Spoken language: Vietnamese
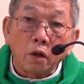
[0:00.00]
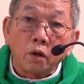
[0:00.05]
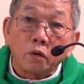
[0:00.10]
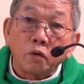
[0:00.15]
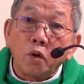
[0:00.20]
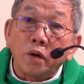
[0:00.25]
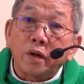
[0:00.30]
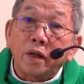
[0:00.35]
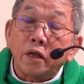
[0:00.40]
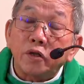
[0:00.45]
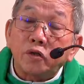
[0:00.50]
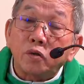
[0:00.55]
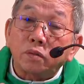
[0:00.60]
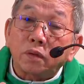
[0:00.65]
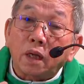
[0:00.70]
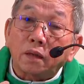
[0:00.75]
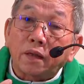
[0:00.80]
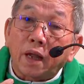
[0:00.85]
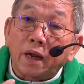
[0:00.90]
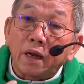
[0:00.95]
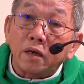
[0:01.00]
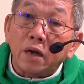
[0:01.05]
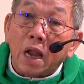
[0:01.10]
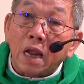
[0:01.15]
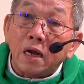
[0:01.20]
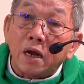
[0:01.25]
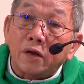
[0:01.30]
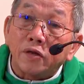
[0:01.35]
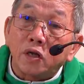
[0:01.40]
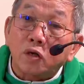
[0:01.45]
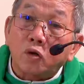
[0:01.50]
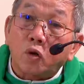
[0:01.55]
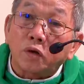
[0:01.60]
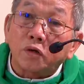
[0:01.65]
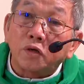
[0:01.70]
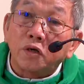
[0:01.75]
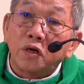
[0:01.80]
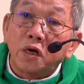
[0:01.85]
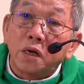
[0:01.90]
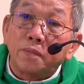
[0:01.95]
Đôi khi chúng ta thấy đấy là những
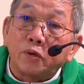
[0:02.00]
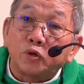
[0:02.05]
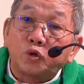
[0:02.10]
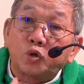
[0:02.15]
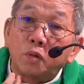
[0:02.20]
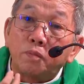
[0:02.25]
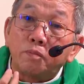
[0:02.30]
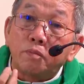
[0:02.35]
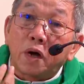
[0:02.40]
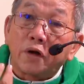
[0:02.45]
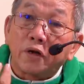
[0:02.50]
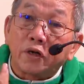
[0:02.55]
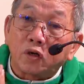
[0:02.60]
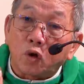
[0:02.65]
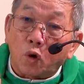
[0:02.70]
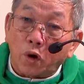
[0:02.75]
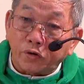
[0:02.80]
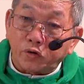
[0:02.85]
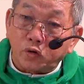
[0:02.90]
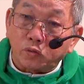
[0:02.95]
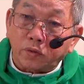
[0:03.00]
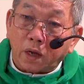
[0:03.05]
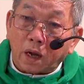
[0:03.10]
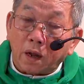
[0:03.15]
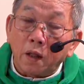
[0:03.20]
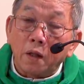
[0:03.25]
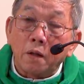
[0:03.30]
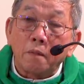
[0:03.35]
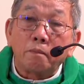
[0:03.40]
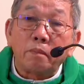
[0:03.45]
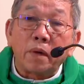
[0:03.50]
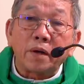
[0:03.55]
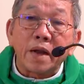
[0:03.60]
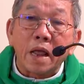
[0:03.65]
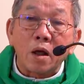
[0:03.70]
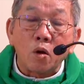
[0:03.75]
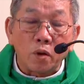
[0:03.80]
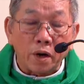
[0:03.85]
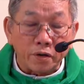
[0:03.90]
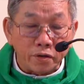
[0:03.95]
con người mà Chúa mời gọi chúng ta, mà
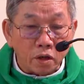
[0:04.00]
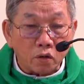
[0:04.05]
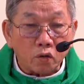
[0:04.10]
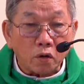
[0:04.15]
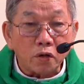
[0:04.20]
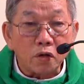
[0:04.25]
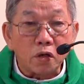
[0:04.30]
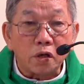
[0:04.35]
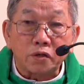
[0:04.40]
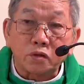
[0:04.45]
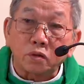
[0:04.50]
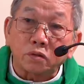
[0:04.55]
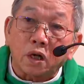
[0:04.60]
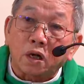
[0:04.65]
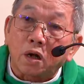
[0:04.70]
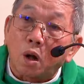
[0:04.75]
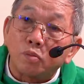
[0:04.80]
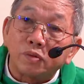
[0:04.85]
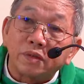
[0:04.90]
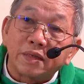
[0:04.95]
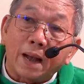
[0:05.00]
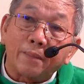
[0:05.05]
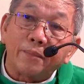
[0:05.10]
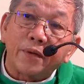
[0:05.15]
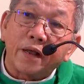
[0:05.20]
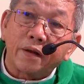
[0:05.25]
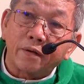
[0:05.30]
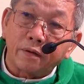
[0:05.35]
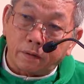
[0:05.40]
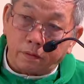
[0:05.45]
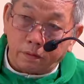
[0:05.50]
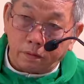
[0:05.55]
đều là những con người chúng ta không dám đến.